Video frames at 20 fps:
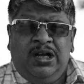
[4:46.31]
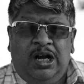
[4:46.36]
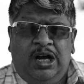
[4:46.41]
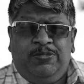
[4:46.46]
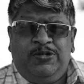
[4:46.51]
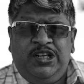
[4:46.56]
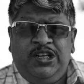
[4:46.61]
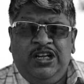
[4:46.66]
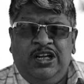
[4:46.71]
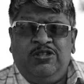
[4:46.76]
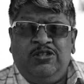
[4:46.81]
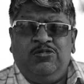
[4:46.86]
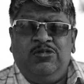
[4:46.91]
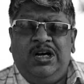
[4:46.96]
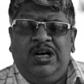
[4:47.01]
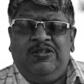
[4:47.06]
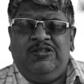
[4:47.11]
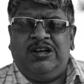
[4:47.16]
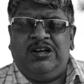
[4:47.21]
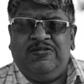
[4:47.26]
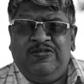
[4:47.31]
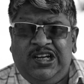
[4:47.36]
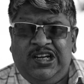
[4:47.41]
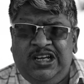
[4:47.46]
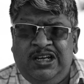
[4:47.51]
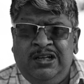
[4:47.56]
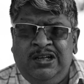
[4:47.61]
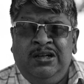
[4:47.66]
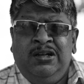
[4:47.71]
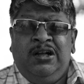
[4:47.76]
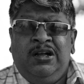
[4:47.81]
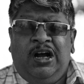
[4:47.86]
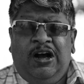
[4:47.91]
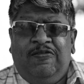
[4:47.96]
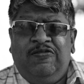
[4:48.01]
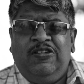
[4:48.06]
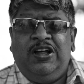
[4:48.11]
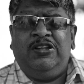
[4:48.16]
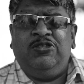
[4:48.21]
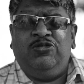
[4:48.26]
அப்படின்னா ரூபாவோட விலை
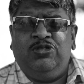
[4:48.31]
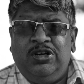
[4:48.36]
அவ்வளோ